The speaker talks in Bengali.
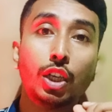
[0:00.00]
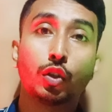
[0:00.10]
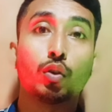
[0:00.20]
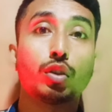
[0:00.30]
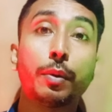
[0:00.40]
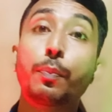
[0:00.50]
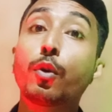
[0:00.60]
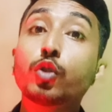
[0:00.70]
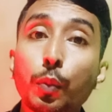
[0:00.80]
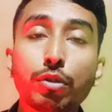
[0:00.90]
তখন কিন্তু আমি
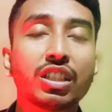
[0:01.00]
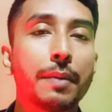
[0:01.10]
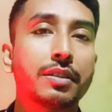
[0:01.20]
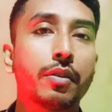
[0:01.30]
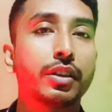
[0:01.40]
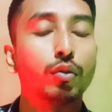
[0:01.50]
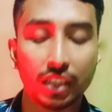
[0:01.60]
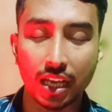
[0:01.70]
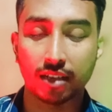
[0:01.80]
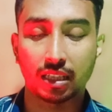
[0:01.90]
প্রচুর প্রচুর সাবস্ক্রাইবার কিন্তু
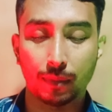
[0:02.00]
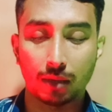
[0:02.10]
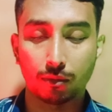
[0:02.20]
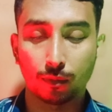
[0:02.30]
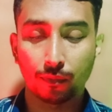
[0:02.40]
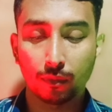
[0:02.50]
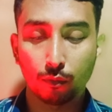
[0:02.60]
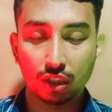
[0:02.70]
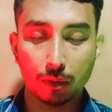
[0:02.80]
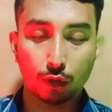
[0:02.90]
নিয়ে আসতে পারবো
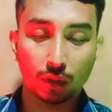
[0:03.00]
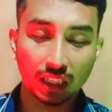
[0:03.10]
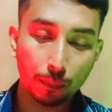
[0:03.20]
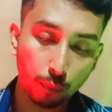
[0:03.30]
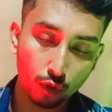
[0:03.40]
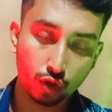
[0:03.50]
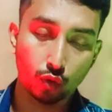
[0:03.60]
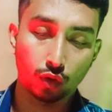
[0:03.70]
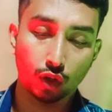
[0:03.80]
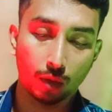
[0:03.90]
বুঝতে পারো তোমাদেরকে পোস্ট
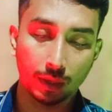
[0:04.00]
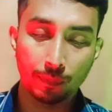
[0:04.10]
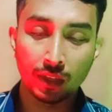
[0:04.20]
করতে হবে